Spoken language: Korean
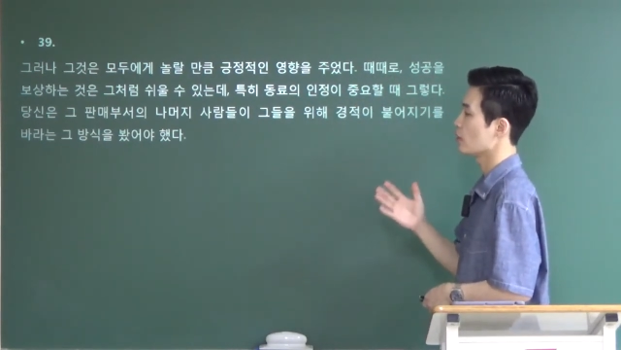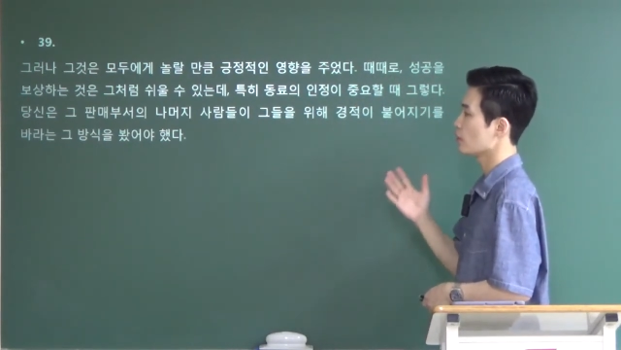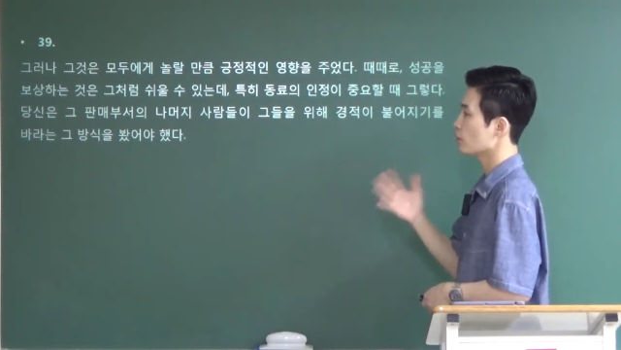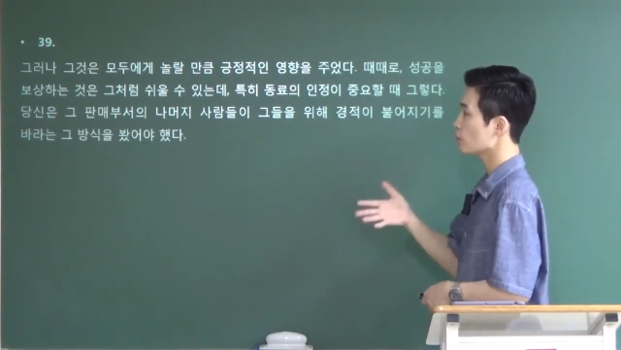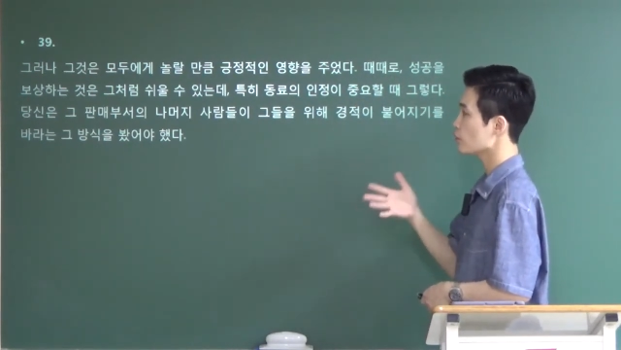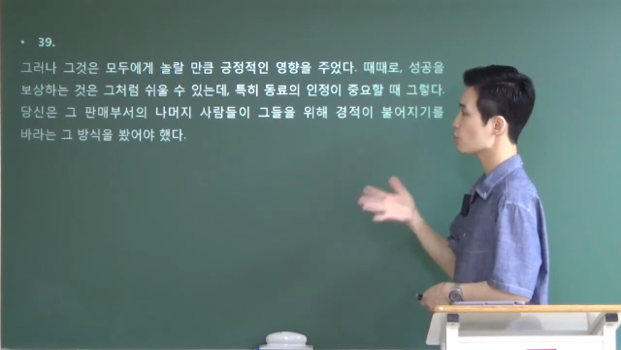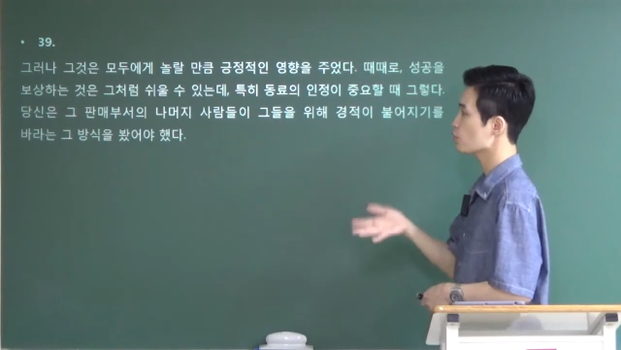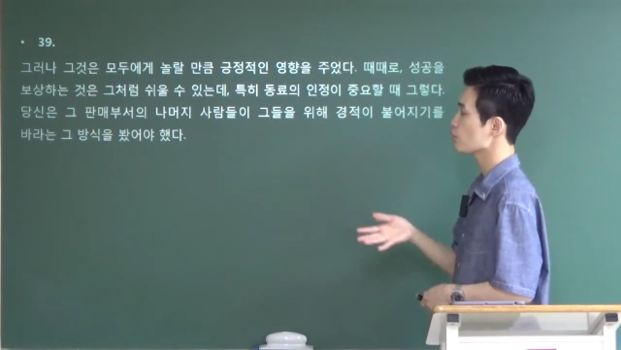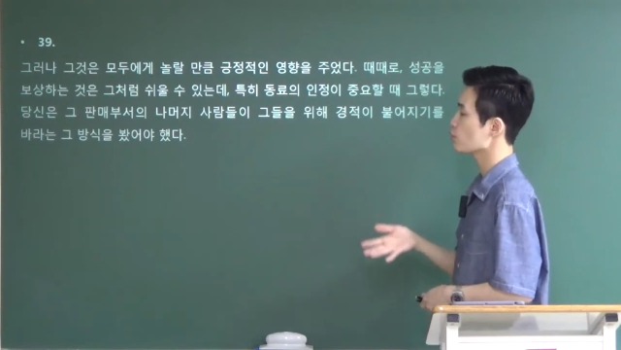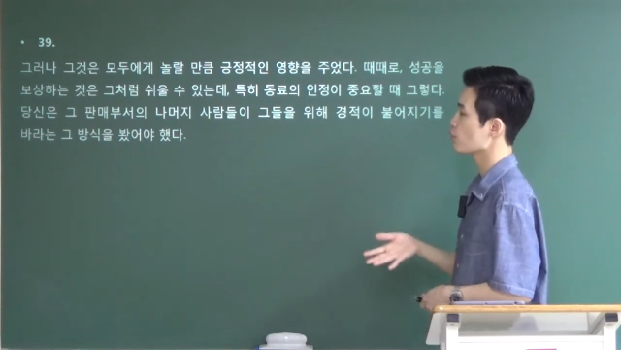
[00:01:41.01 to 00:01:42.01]
이렇게
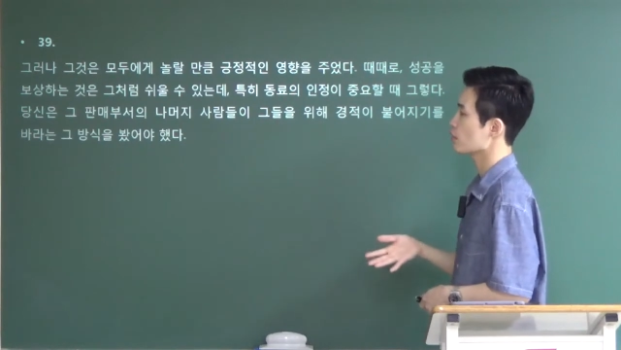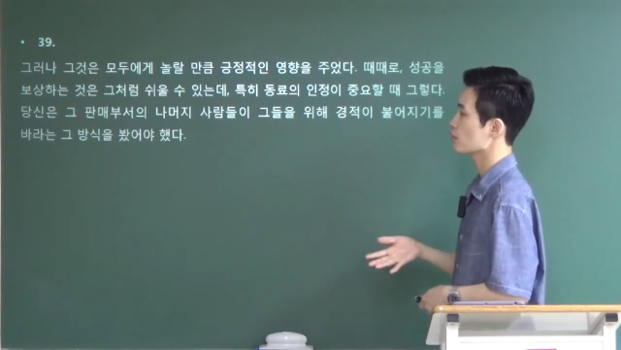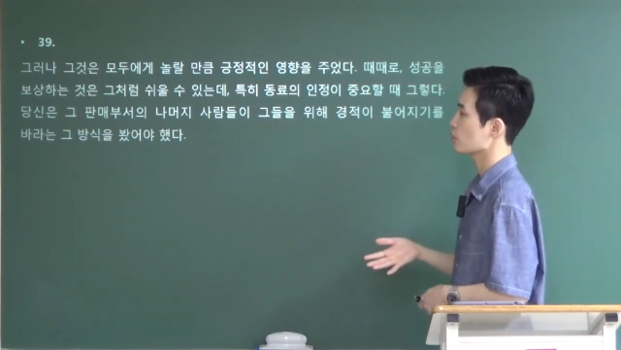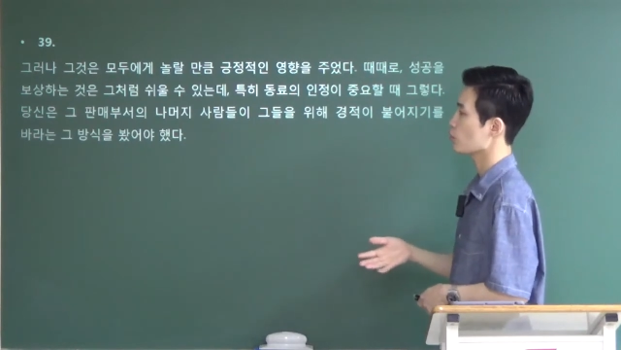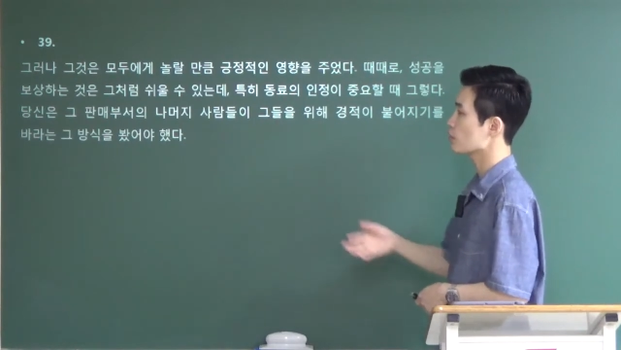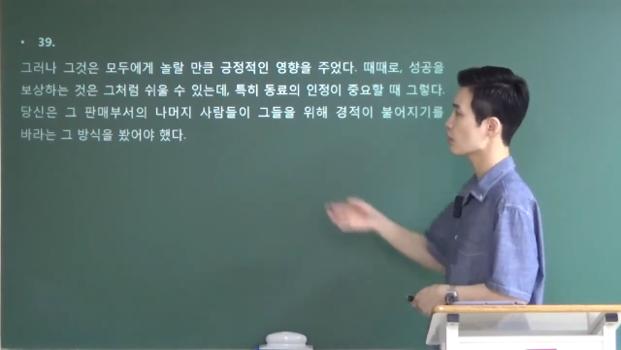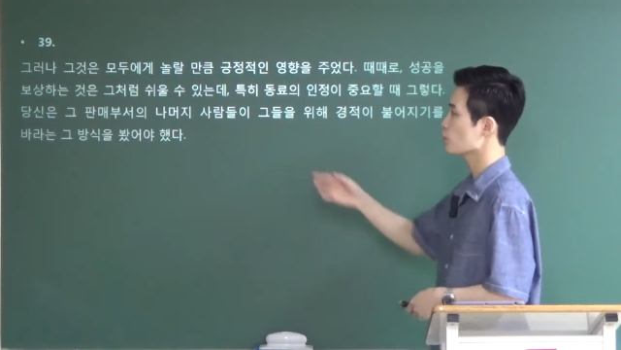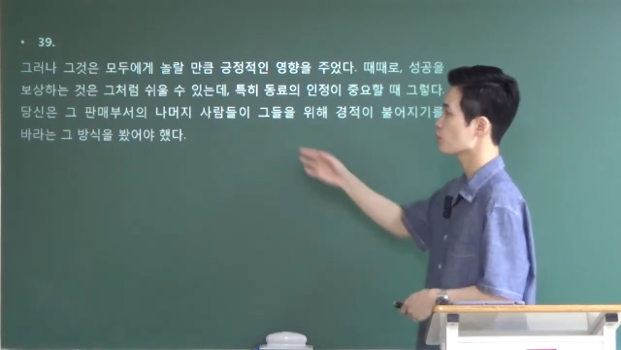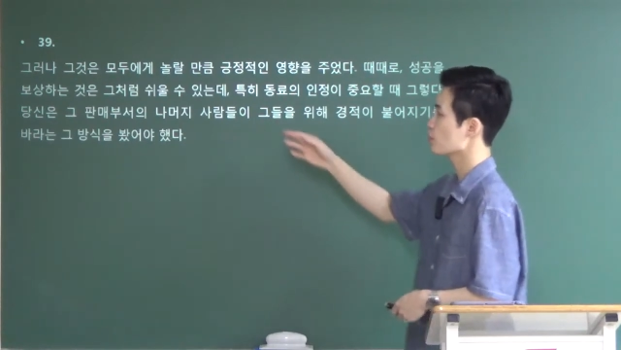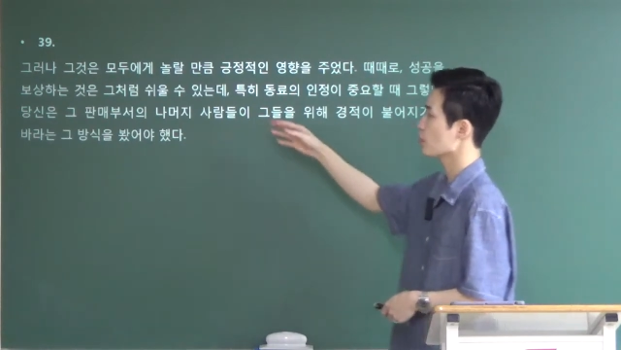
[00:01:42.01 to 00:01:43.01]
쉬울 수가 있어 굉장히
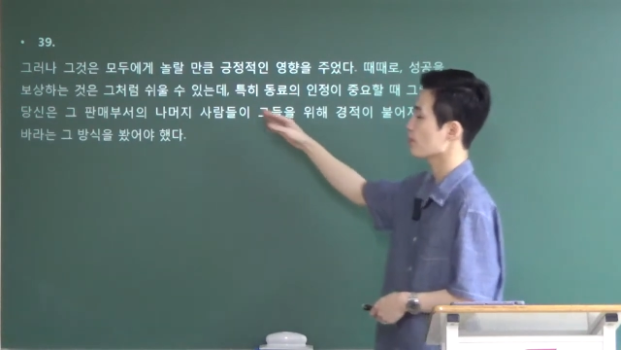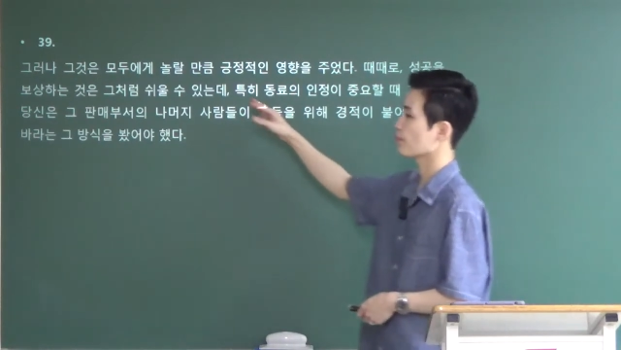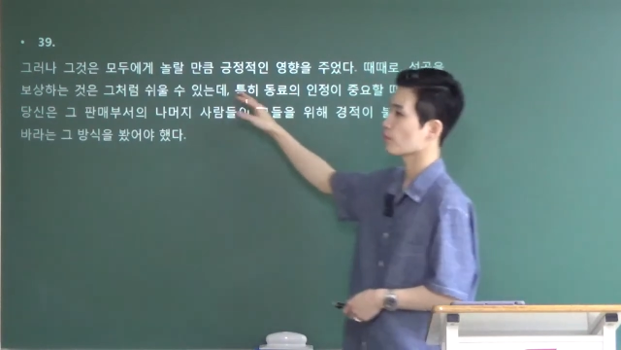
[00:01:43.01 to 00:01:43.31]
쉽지